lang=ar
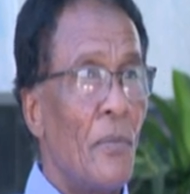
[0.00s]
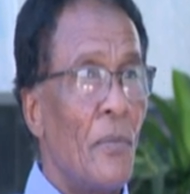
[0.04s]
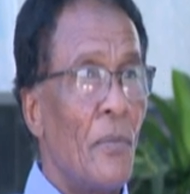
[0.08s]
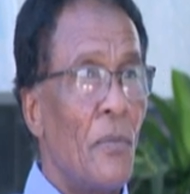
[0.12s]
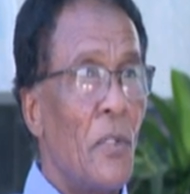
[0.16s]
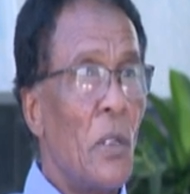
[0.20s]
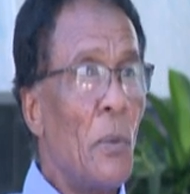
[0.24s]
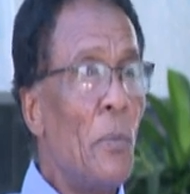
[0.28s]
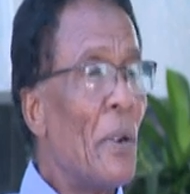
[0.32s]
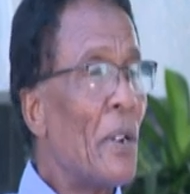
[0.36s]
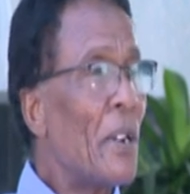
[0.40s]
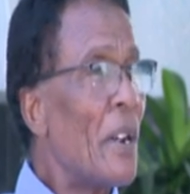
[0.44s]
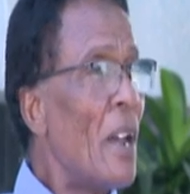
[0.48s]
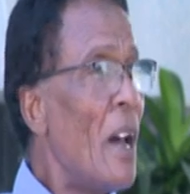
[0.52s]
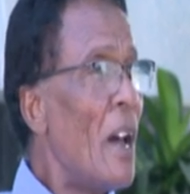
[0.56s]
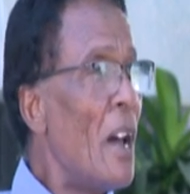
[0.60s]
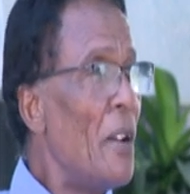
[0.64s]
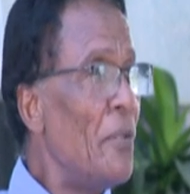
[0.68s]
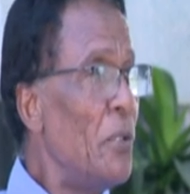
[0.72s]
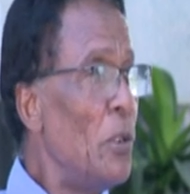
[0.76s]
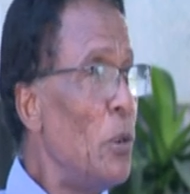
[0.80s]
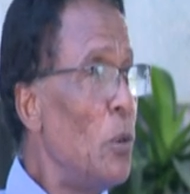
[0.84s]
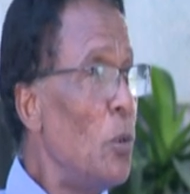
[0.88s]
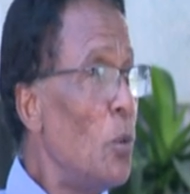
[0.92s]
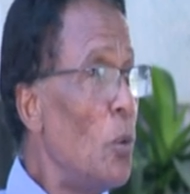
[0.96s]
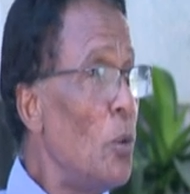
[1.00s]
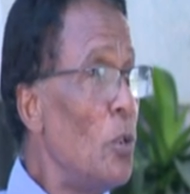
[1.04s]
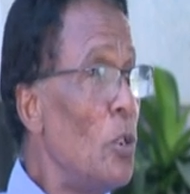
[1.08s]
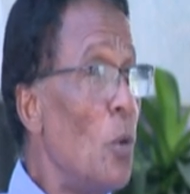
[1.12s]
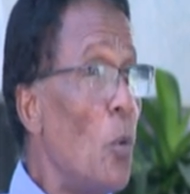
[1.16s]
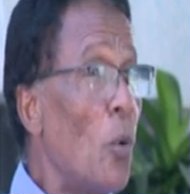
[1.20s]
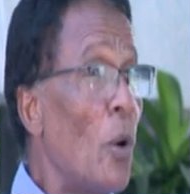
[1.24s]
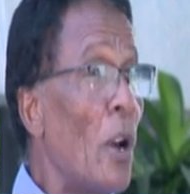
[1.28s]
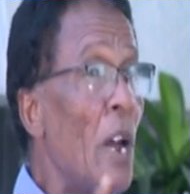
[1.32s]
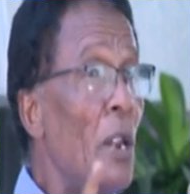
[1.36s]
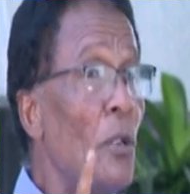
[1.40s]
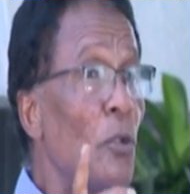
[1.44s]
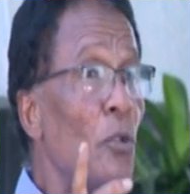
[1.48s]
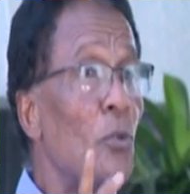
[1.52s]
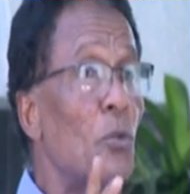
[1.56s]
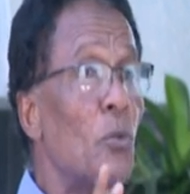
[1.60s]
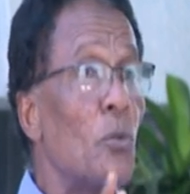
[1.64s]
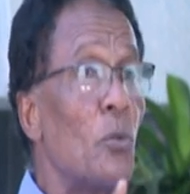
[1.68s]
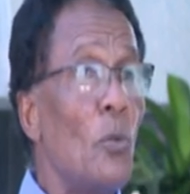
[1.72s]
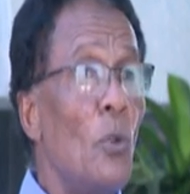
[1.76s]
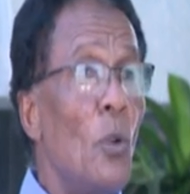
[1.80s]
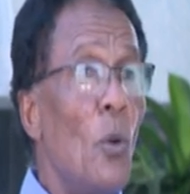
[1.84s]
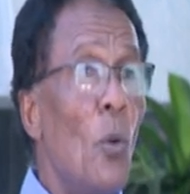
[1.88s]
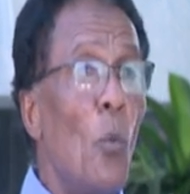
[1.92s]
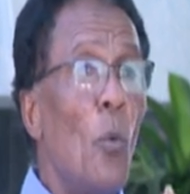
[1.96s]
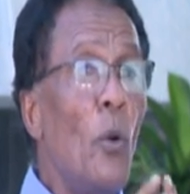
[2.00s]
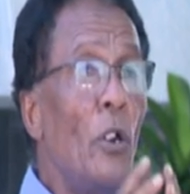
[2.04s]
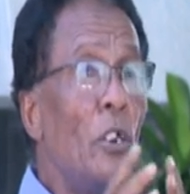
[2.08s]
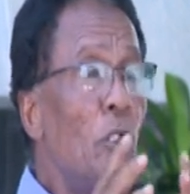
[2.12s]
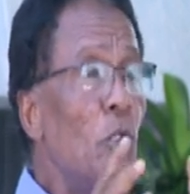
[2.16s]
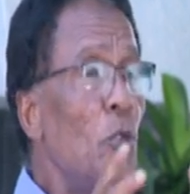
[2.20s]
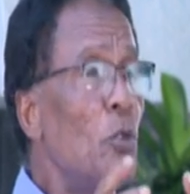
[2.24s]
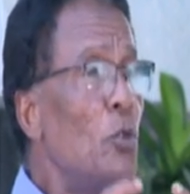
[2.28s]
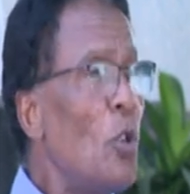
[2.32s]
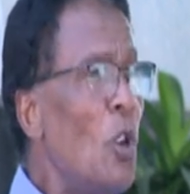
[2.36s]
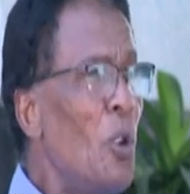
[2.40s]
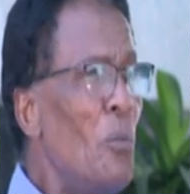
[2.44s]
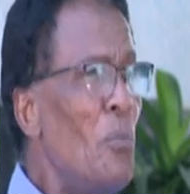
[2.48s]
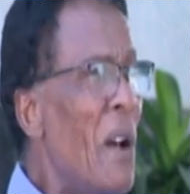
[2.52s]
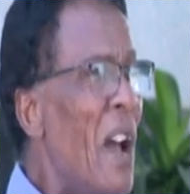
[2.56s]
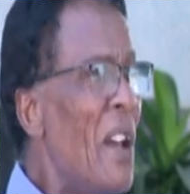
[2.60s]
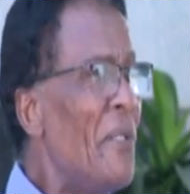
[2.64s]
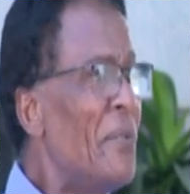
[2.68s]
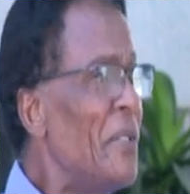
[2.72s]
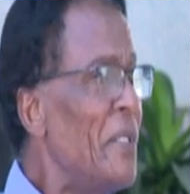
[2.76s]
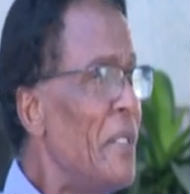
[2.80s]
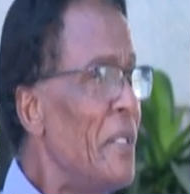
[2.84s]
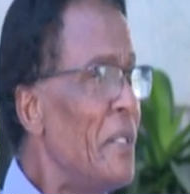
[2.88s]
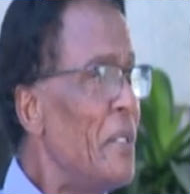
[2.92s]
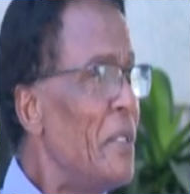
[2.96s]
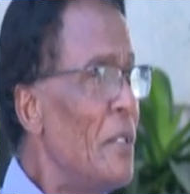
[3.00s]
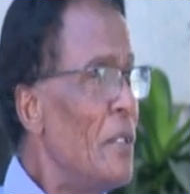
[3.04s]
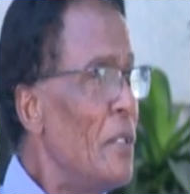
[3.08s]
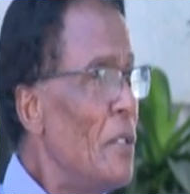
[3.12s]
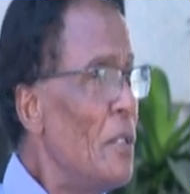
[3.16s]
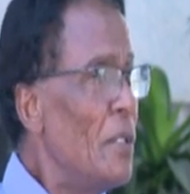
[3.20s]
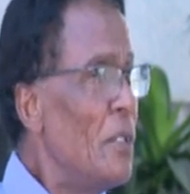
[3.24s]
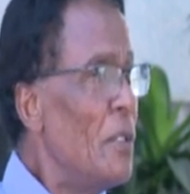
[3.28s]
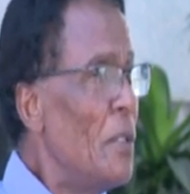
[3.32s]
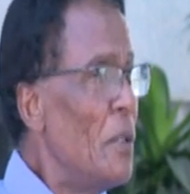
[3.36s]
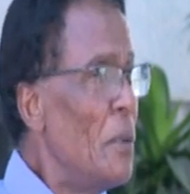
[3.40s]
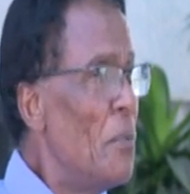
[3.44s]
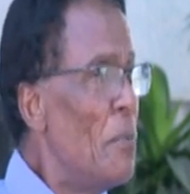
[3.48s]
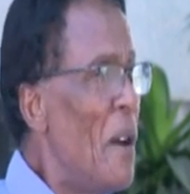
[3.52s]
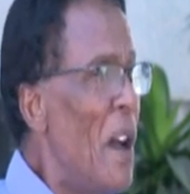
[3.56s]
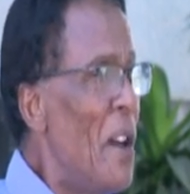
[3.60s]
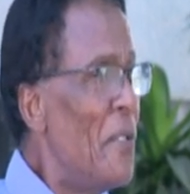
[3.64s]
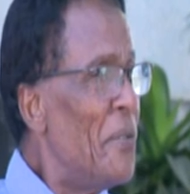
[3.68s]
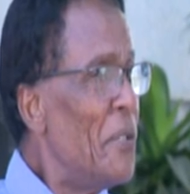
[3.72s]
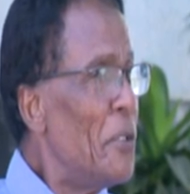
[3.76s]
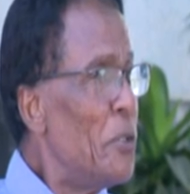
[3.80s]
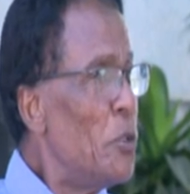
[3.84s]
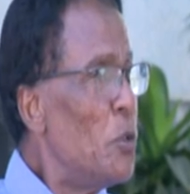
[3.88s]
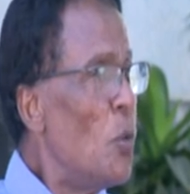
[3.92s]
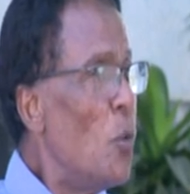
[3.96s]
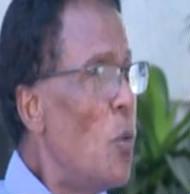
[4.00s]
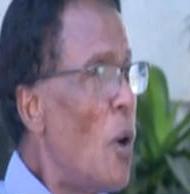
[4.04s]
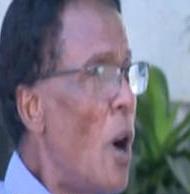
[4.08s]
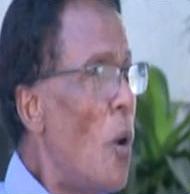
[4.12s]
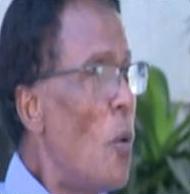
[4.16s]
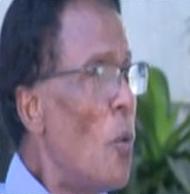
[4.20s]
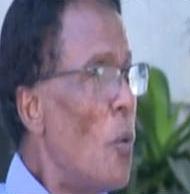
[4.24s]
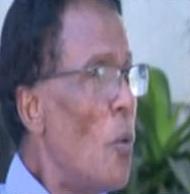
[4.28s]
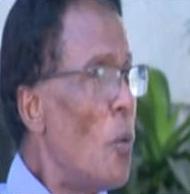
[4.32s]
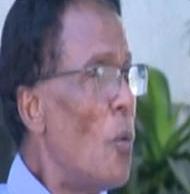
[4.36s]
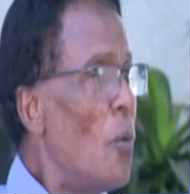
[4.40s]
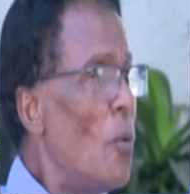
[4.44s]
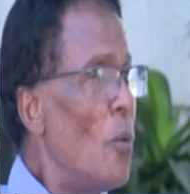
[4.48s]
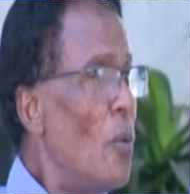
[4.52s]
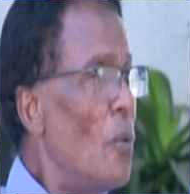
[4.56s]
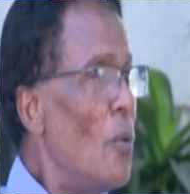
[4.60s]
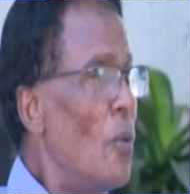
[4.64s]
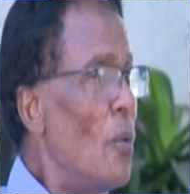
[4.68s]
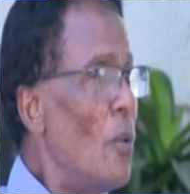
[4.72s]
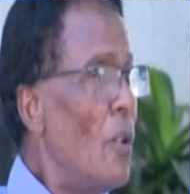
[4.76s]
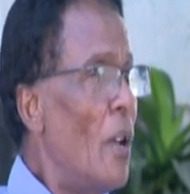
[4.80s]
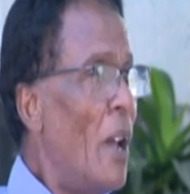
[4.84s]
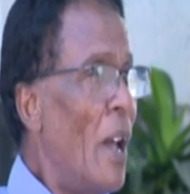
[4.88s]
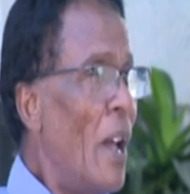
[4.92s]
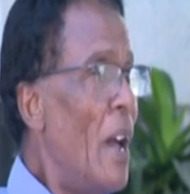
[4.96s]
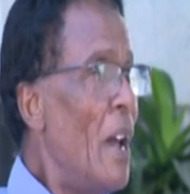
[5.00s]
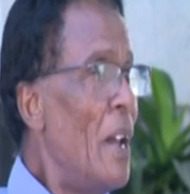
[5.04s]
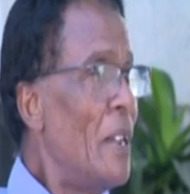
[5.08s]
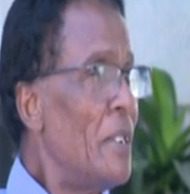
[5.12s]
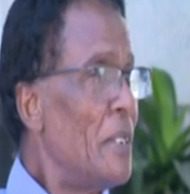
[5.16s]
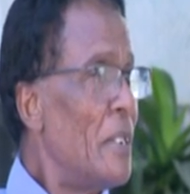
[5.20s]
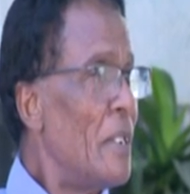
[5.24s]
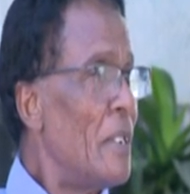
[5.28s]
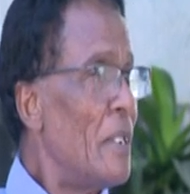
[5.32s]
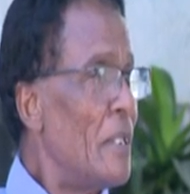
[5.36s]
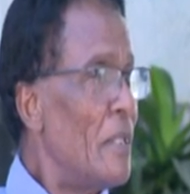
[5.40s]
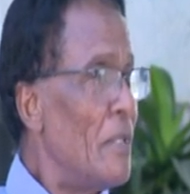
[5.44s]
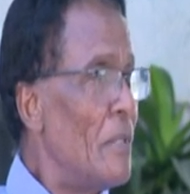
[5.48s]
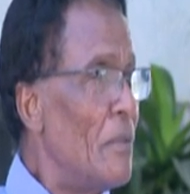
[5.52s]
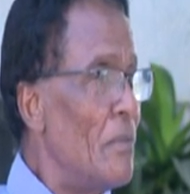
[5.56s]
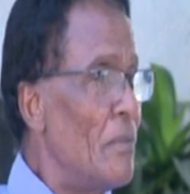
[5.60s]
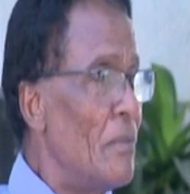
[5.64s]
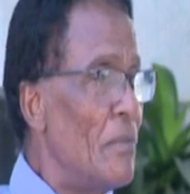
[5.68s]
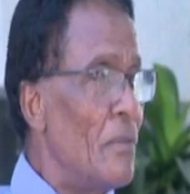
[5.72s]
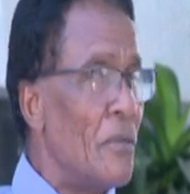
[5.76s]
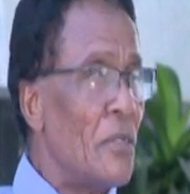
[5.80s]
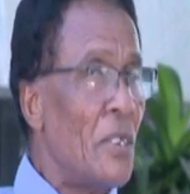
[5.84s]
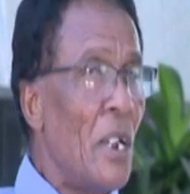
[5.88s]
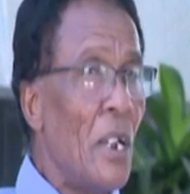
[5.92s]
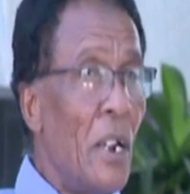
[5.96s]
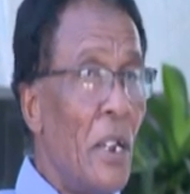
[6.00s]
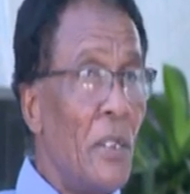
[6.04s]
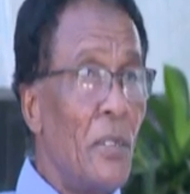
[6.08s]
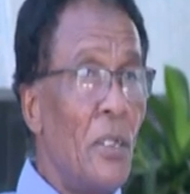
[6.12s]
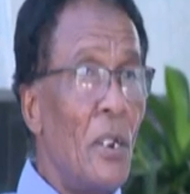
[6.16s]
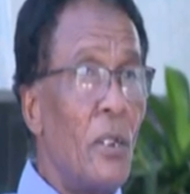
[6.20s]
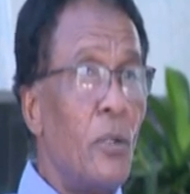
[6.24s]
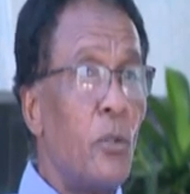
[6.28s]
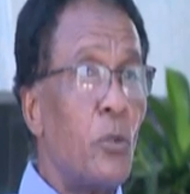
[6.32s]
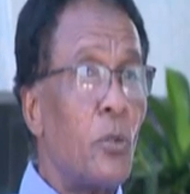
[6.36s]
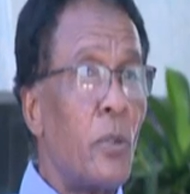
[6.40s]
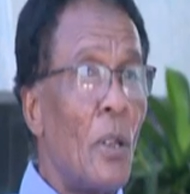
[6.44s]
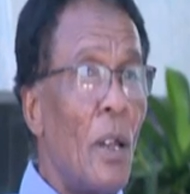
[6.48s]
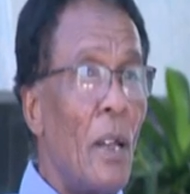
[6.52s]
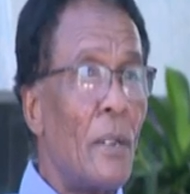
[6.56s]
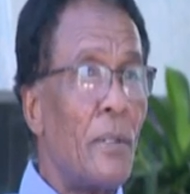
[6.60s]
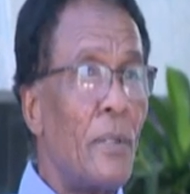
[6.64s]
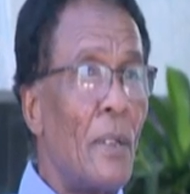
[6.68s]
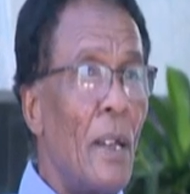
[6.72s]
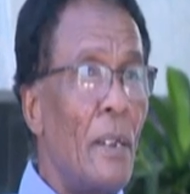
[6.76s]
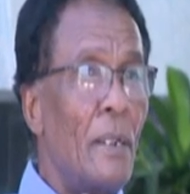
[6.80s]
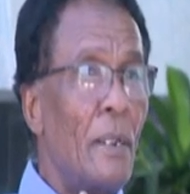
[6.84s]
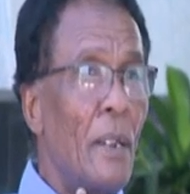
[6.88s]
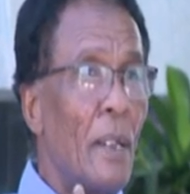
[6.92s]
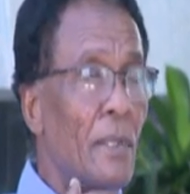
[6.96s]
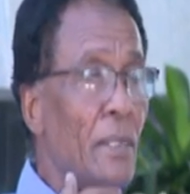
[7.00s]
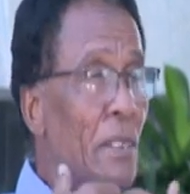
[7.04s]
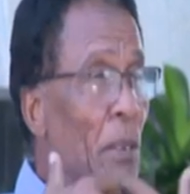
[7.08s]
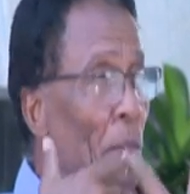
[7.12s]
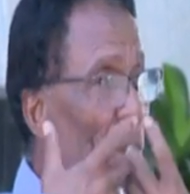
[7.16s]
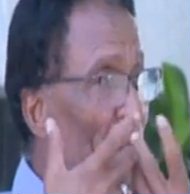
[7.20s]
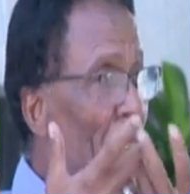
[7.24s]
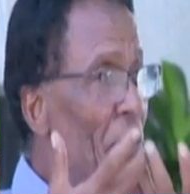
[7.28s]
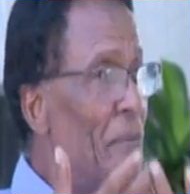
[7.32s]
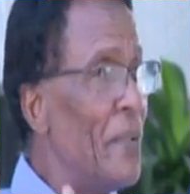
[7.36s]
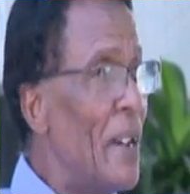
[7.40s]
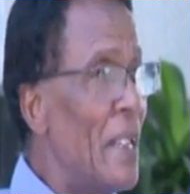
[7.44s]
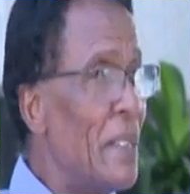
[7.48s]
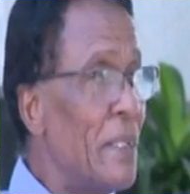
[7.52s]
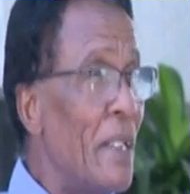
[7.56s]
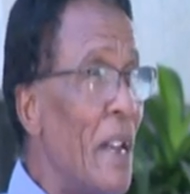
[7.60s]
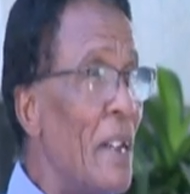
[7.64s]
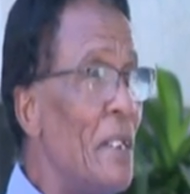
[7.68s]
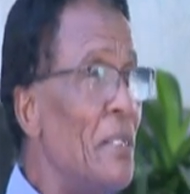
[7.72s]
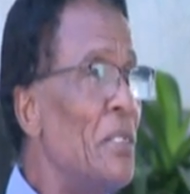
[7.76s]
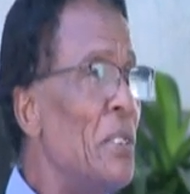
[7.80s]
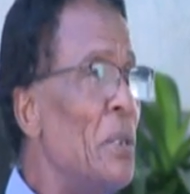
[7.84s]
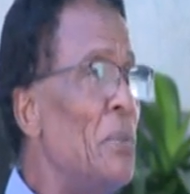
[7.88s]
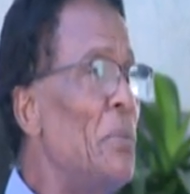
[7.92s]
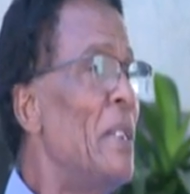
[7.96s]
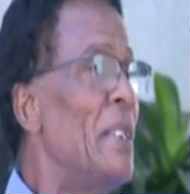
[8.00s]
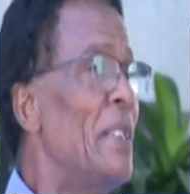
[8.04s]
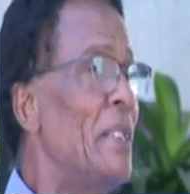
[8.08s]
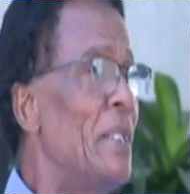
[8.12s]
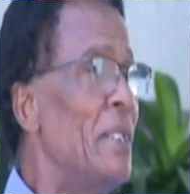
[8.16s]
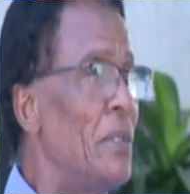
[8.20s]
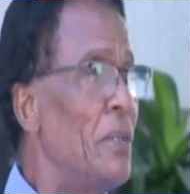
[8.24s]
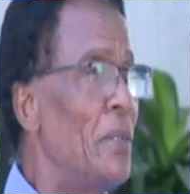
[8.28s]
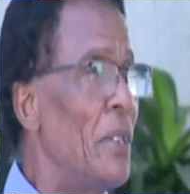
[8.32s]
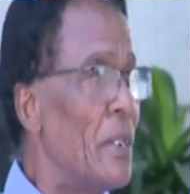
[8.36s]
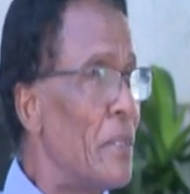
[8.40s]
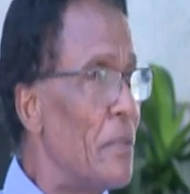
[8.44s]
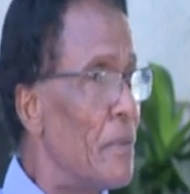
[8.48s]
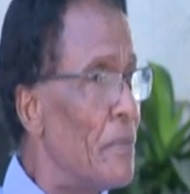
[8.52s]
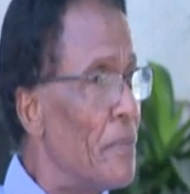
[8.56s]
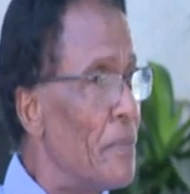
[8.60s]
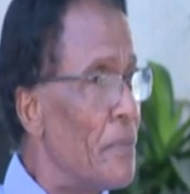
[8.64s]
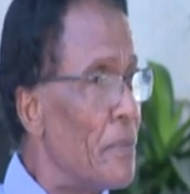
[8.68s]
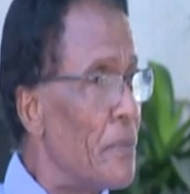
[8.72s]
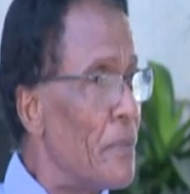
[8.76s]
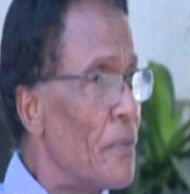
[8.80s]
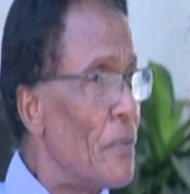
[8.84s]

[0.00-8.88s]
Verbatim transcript: في براءة في الغنى وكان وي زول ما في ما في جواه نعم حاجة نعم عشان كذا الزمن اللي فات كان جميل جدا نعم